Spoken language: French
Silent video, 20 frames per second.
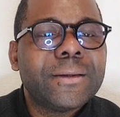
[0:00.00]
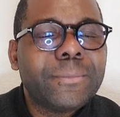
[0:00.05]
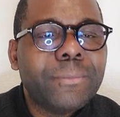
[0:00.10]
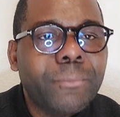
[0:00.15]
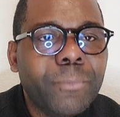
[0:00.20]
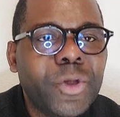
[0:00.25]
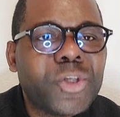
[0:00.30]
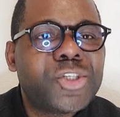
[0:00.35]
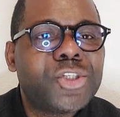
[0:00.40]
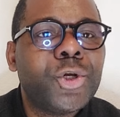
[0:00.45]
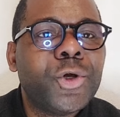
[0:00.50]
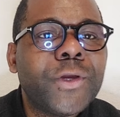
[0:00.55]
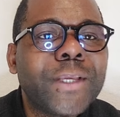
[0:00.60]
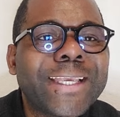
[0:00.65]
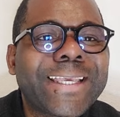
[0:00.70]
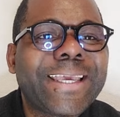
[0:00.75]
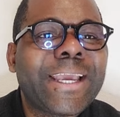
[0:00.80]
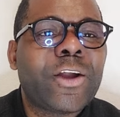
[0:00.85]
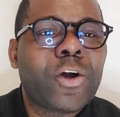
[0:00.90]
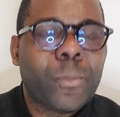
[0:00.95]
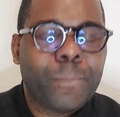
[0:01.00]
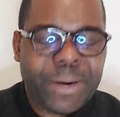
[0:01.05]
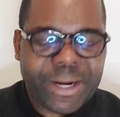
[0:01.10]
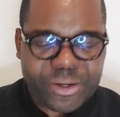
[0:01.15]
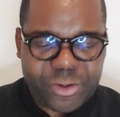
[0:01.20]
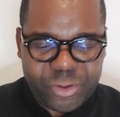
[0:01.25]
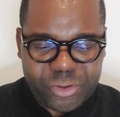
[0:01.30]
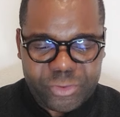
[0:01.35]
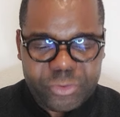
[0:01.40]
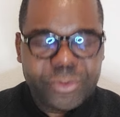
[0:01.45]
M. Guy
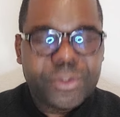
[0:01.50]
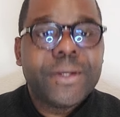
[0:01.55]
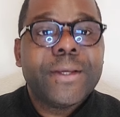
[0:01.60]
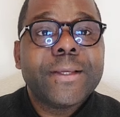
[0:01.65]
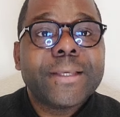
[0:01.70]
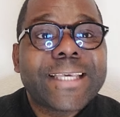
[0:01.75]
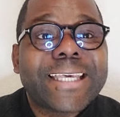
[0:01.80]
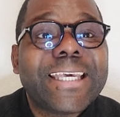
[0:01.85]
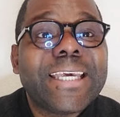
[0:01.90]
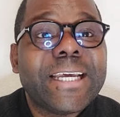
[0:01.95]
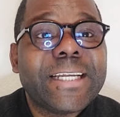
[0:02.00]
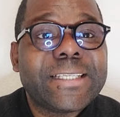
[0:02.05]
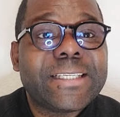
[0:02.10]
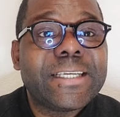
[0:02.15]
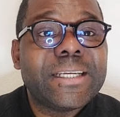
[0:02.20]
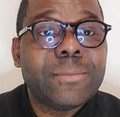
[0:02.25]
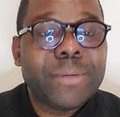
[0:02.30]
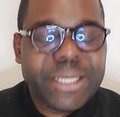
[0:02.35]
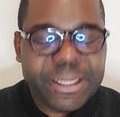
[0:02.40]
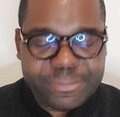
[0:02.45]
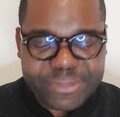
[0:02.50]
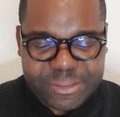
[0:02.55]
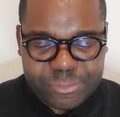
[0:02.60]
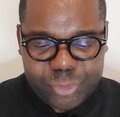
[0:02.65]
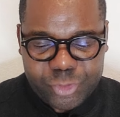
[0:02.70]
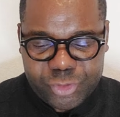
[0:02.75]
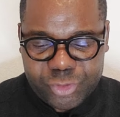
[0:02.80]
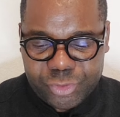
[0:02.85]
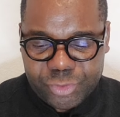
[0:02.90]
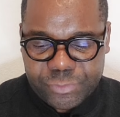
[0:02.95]
Campacol. Qui est-il, mesdames et
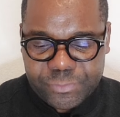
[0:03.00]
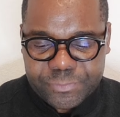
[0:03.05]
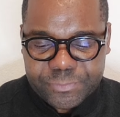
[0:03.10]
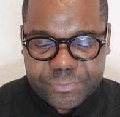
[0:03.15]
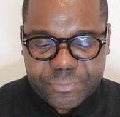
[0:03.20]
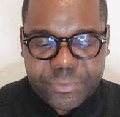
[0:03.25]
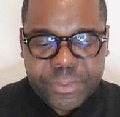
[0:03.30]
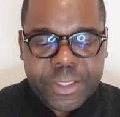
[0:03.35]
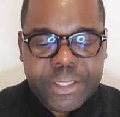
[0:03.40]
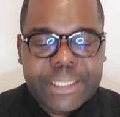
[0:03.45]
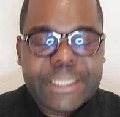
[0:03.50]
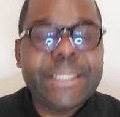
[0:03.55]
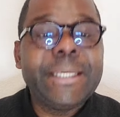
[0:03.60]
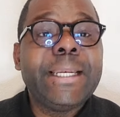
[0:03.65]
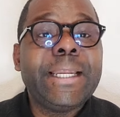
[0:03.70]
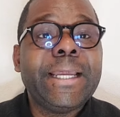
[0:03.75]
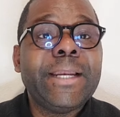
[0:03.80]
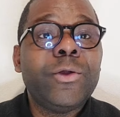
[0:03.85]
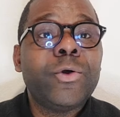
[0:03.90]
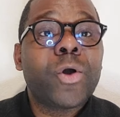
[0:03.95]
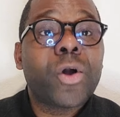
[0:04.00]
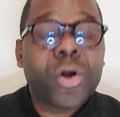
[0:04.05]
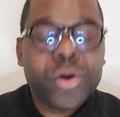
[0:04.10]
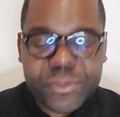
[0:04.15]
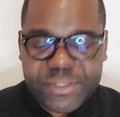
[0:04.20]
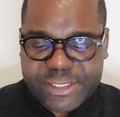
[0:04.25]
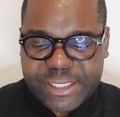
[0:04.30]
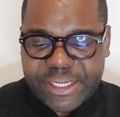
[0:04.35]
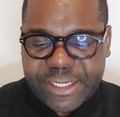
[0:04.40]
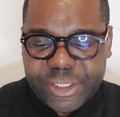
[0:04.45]
messieurs Il est le
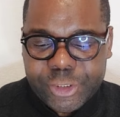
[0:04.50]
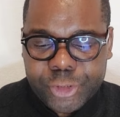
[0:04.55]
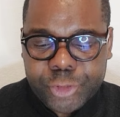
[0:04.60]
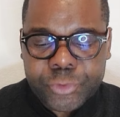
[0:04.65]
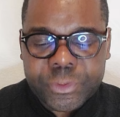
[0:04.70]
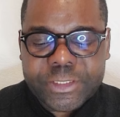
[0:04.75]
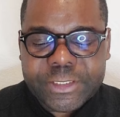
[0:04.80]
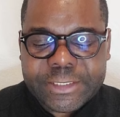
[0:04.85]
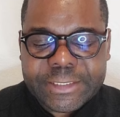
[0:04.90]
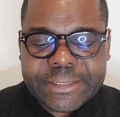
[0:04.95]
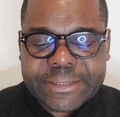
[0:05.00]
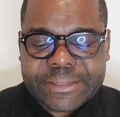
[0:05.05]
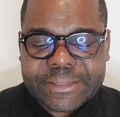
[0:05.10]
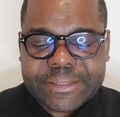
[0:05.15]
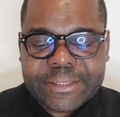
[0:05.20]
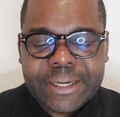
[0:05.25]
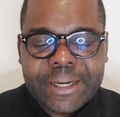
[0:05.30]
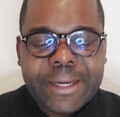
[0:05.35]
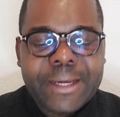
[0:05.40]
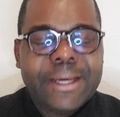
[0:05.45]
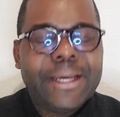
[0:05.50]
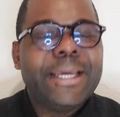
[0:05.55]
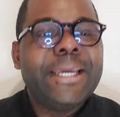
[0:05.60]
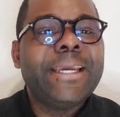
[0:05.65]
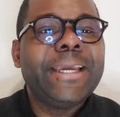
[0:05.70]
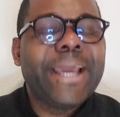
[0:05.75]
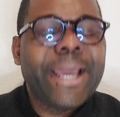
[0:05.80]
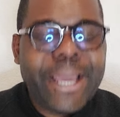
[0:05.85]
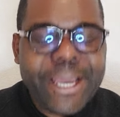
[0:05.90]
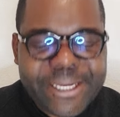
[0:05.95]
conseiller juridique
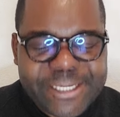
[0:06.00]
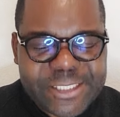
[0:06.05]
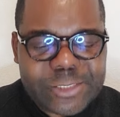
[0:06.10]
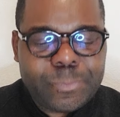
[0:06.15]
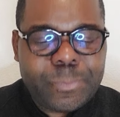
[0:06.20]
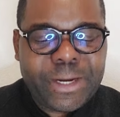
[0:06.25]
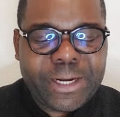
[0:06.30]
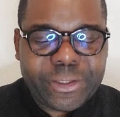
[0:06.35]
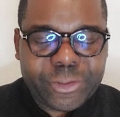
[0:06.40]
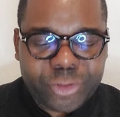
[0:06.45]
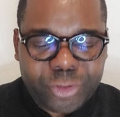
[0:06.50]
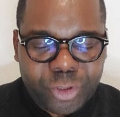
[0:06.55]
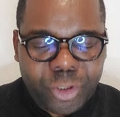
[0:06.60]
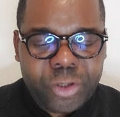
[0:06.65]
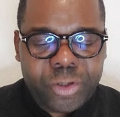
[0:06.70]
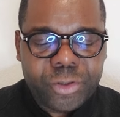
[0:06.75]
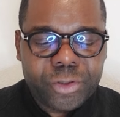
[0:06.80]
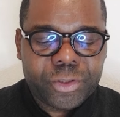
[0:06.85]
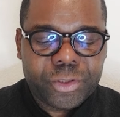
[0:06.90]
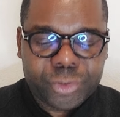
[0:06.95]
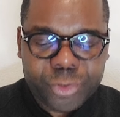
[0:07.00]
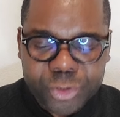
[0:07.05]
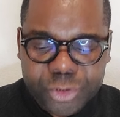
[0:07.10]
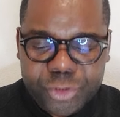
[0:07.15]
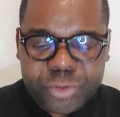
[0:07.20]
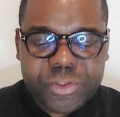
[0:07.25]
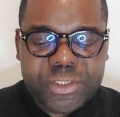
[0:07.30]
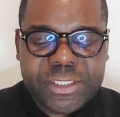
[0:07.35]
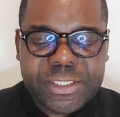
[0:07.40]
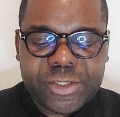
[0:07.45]
et inspecteur de
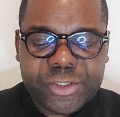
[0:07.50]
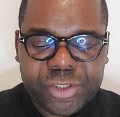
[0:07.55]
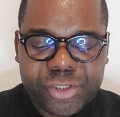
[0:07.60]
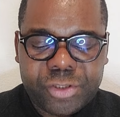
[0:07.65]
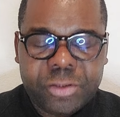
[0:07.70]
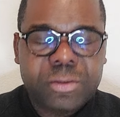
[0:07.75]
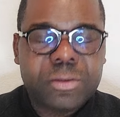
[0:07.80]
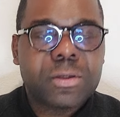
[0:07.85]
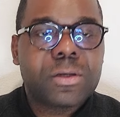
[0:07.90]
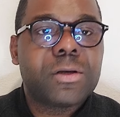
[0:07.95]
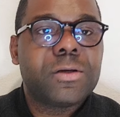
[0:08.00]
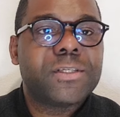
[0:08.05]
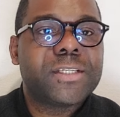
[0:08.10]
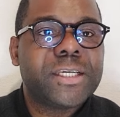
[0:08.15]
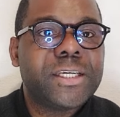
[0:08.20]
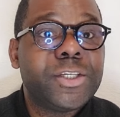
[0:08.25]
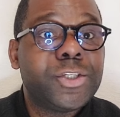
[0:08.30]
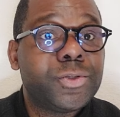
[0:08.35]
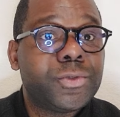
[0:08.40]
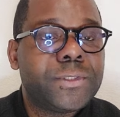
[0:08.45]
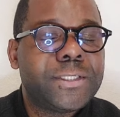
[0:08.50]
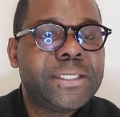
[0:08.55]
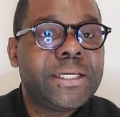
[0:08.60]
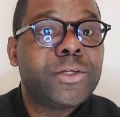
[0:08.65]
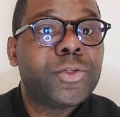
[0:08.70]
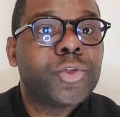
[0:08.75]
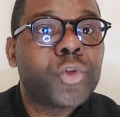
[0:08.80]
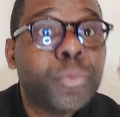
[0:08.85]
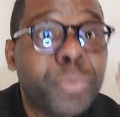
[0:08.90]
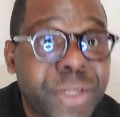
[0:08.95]
juridiction, conseiller
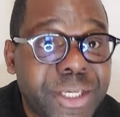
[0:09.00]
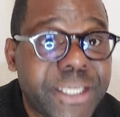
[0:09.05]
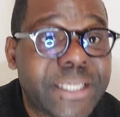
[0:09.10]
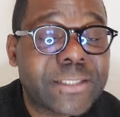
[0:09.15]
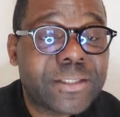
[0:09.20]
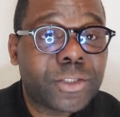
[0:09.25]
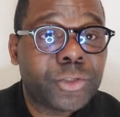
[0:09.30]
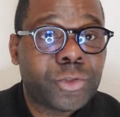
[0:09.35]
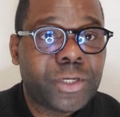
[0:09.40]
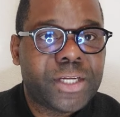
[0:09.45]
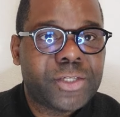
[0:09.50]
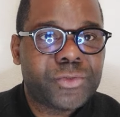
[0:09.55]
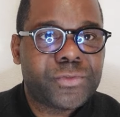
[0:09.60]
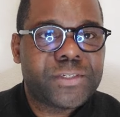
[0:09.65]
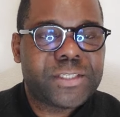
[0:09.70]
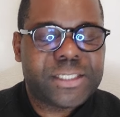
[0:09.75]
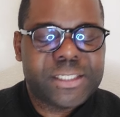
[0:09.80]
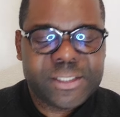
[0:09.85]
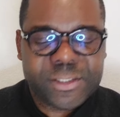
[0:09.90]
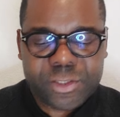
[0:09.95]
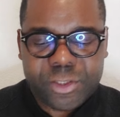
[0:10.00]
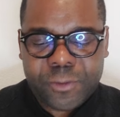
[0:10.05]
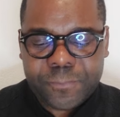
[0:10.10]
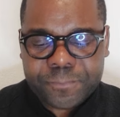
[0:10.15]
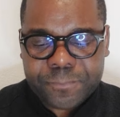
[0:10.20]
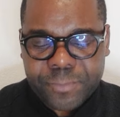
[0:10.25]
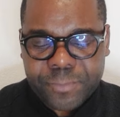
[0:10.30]
juridique du ministre de la Justice